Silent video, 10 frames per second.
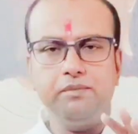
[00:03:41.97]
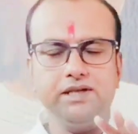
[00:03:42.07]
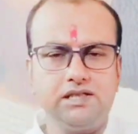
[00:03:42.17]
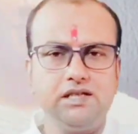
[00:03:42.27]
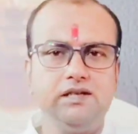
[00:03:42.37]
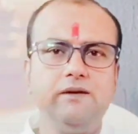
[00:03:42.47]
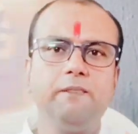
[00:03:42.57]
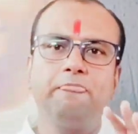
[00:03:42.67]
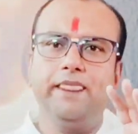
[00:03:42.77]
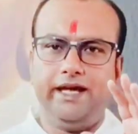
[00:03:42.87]
বেশি
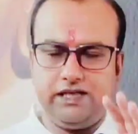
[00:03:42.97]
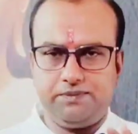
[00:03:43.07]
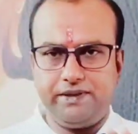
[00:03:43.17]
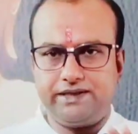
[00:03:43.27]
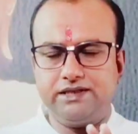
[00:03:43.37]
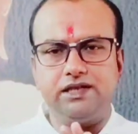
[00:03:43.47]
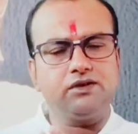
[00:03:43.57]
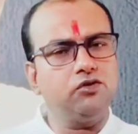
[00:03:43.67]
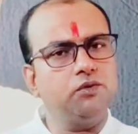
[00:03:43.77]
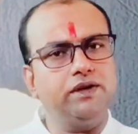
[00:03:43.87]

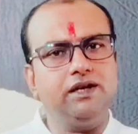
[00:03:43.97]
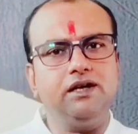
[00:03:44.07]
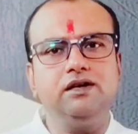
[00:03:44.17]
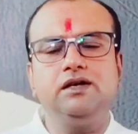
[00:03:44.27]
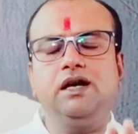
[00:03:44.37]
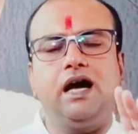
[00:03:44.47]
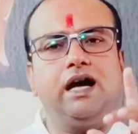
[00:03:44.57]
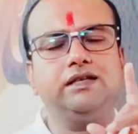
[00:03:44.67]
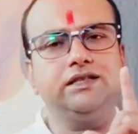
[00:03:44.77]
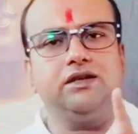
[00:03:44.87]
এক্সপেকটেশন করবেন না
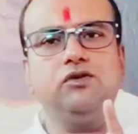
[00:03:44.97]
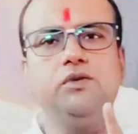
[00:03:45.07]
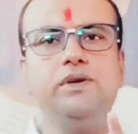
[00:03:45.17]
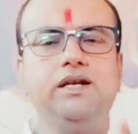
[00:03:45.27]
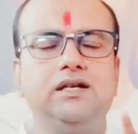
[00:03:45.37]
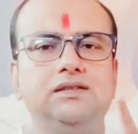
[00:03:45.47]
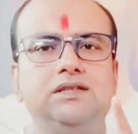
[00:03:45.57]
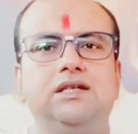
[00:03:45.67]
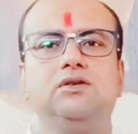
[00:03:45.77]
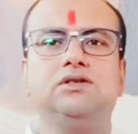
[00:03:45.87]
আর যেটা করবেন না
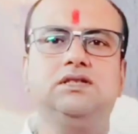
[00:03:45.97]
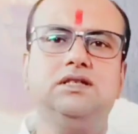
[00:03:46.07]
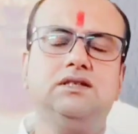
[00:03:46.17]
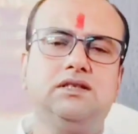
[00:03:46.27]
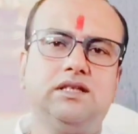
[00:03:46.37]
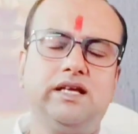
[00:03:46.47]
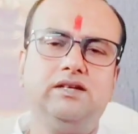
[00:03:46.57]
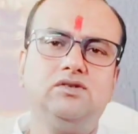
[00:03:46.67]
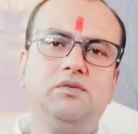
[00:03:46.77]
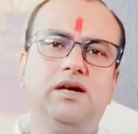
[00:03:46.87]
সেটা হচ্ছে
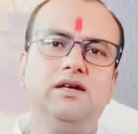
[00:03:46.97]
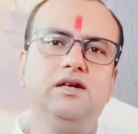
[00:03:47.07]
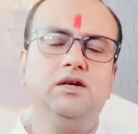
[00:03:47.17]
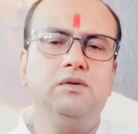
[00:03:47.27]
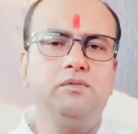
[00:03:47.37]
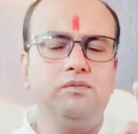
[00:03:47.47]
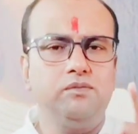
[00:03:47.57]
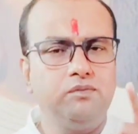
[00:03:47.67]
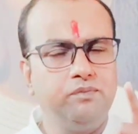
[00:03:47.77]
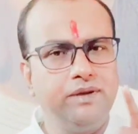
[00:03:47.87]
এই সময়
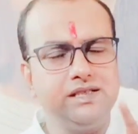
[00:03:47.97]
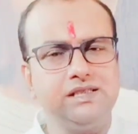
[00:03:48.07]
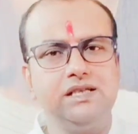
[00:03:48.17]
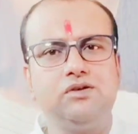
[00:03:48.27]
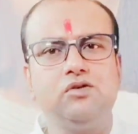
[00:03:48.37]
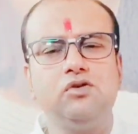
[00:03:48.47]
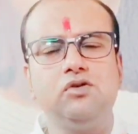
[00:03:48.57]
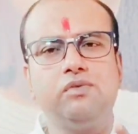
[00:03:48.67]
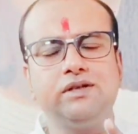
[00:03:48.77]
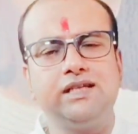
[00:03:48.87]
বেশি
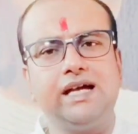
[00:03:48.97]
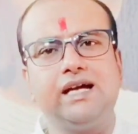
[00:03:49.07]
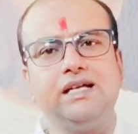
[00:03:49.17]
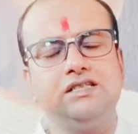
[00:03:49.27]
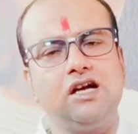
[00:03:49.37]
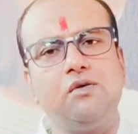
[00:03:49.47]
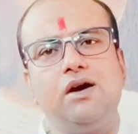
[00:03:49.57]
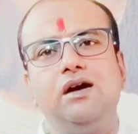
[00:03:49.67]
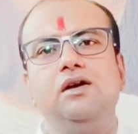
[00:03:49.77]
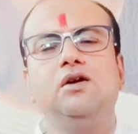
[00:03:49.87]
কোনো জায়গায়
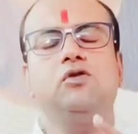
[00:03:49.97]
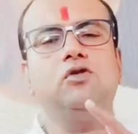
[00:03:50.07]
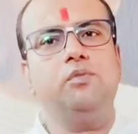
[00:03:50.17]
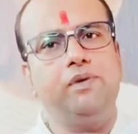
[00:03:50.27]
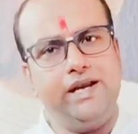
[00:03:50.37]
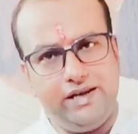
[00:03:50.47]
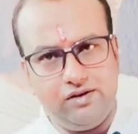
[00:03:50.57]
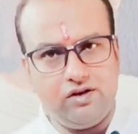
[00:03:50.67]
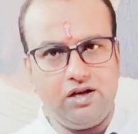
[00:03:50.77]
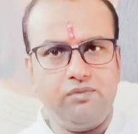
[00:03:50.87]
যাওয়া কোনো
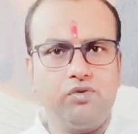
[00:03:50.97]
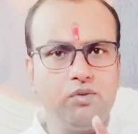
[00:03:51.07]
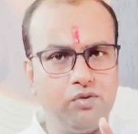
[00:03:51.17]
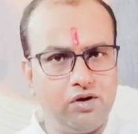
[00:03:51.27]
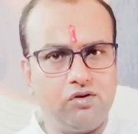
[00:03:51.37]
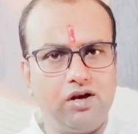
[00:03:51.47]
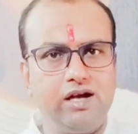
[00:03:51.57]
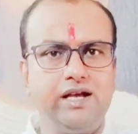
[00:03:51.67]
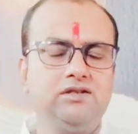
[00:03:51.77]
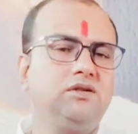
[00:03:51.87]
প্ল্যানিং করা ভ্রমণ
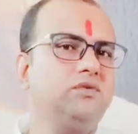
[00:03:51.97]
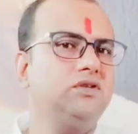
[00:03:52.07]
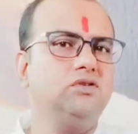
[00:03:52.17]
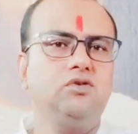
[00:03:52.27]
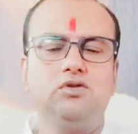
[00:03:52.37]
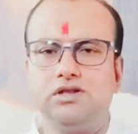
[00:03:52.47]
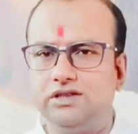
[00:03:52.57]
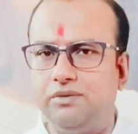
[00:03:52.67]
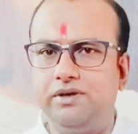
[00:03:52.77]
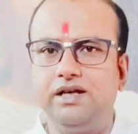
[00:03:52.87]
করা এইসব কিন্তু করতে
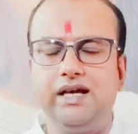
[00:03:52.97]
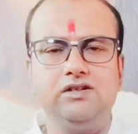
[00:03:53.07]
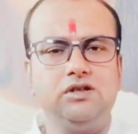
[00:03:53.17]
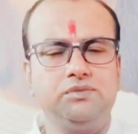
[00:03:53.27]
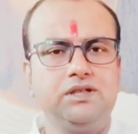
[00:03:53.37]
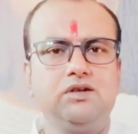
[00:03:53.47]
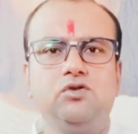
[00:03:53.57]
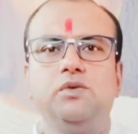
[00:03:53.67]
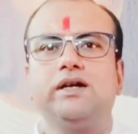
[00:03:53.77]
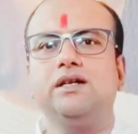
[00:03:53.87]
যাবেন না এই সপ্তাহটা
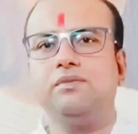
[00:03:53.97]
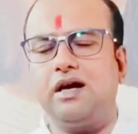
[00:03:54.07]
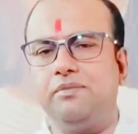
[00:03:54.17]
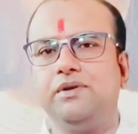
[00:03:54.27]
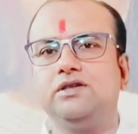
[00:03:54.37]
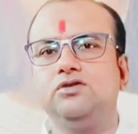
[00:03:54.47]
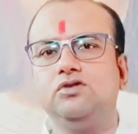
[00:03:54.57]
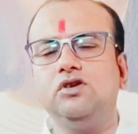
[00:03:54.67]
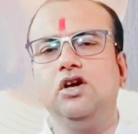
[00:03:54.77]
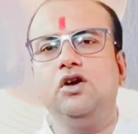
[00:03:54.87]
খুব একটা আপনার জন্য